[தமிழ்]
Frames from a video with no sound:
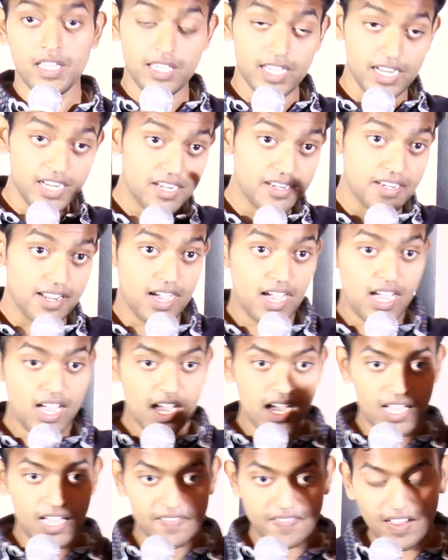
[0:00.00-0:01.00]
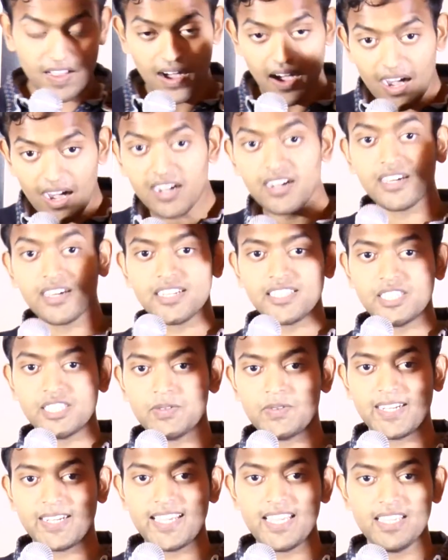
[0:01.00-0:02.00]
ஏன்னா நான் அந்த
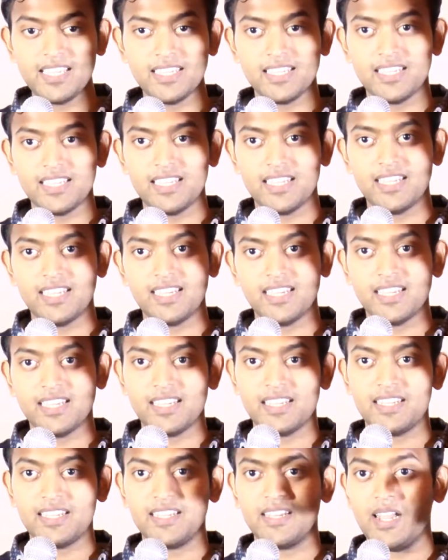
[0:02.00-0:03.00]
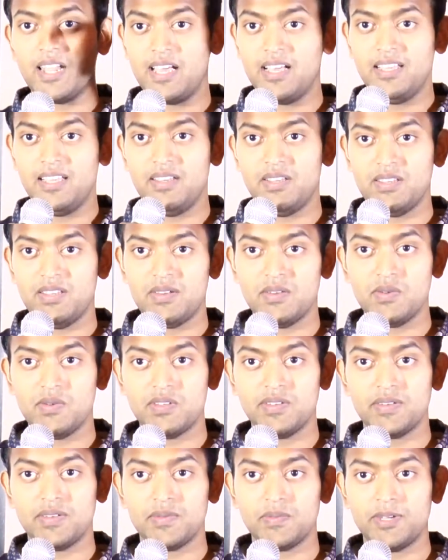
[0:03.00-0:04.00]
ஆகாரத்தை விட நான்
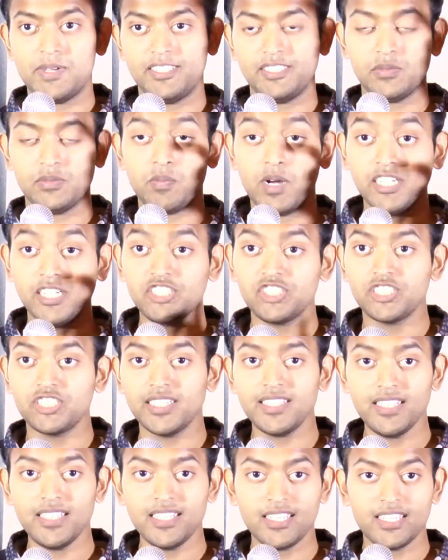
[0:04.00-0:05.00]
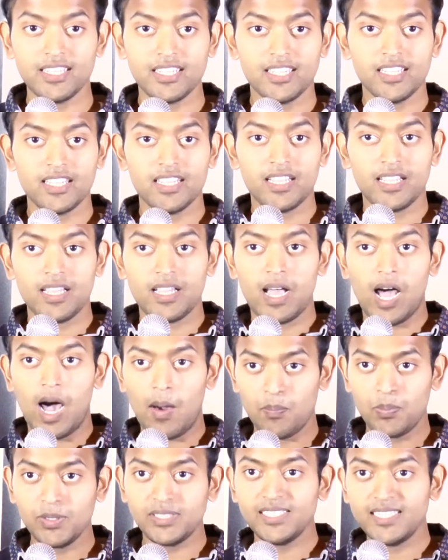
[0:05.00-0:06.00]
பெரு மனுஷன்
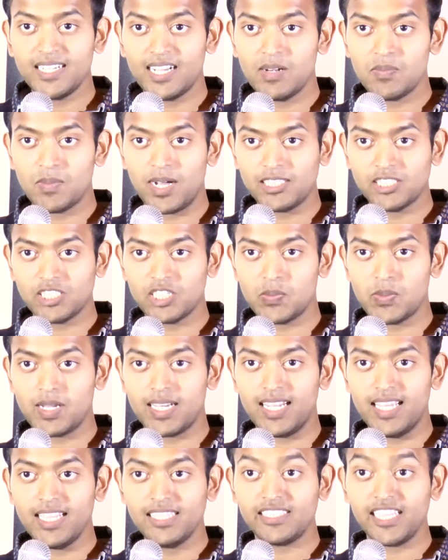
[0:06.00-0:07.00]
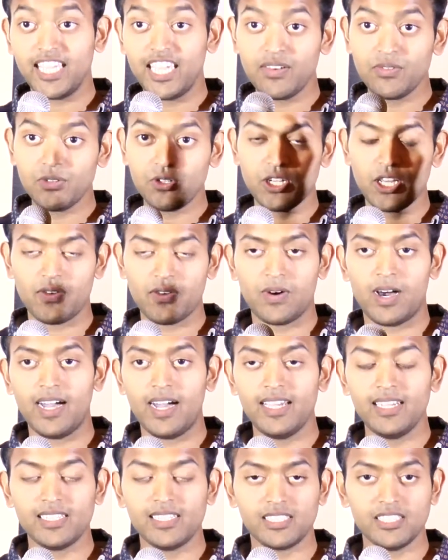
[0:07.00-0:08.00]
அப்பத்து நாள் மாத்திரமல்ல தேவனுடைய
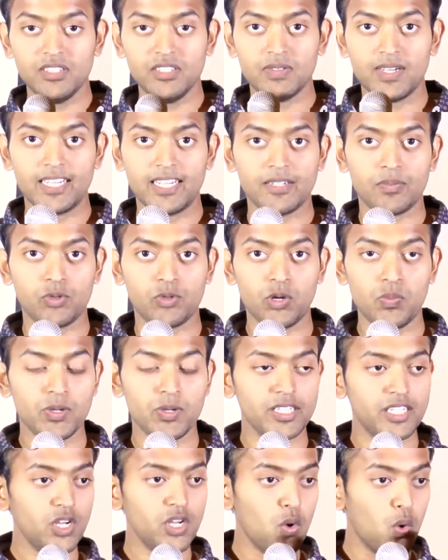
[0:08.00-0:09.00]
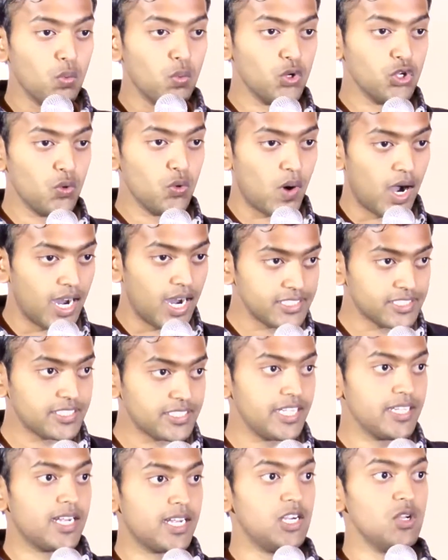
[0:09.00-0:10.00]
வாயிலிருந்து வர புறப்படுகிற ஒவ்வொரு
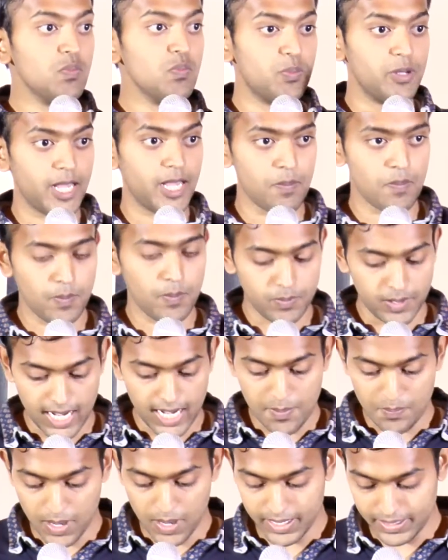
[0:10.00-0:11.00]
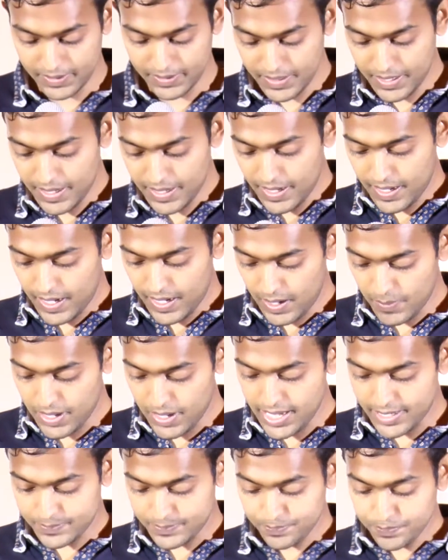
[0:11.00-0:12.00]
வார்த்தையினாலும் பிழை பிழைப்பான்
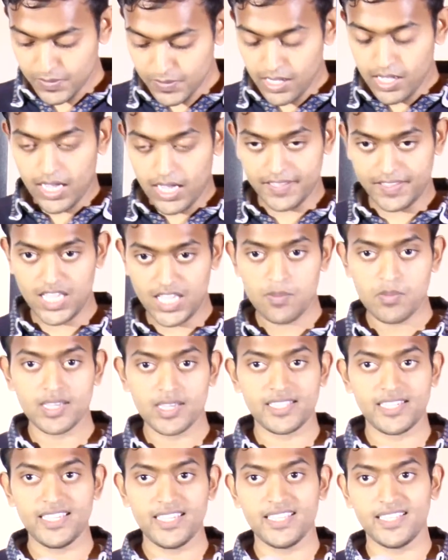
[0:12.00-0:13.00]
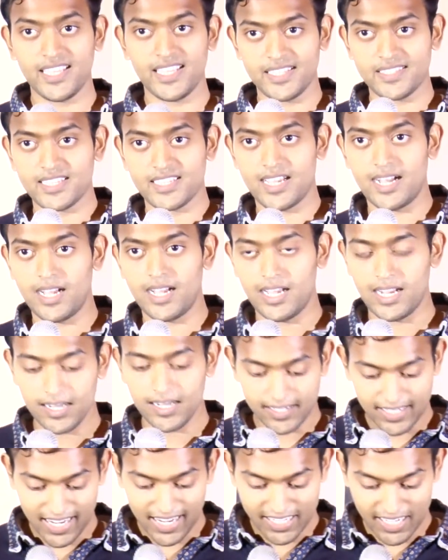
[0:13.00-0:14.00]
அமேன் அதே மாதிரி நேற்று
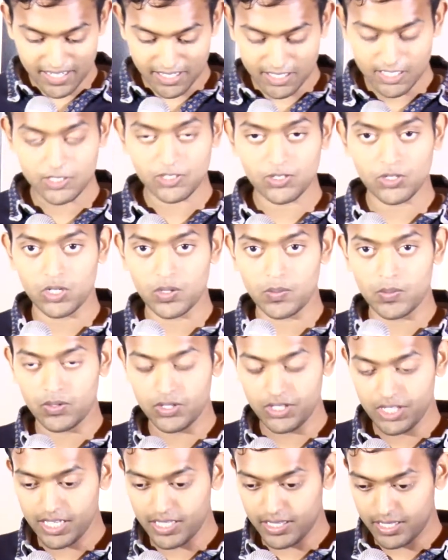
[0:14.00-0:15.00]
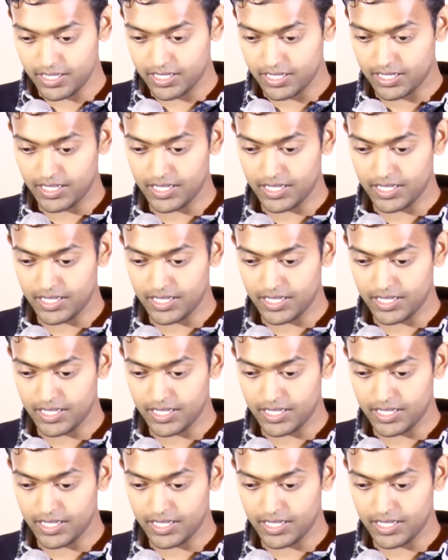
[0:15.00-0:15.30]
அழகாக அங்கிள் சொன்னபோது அந்த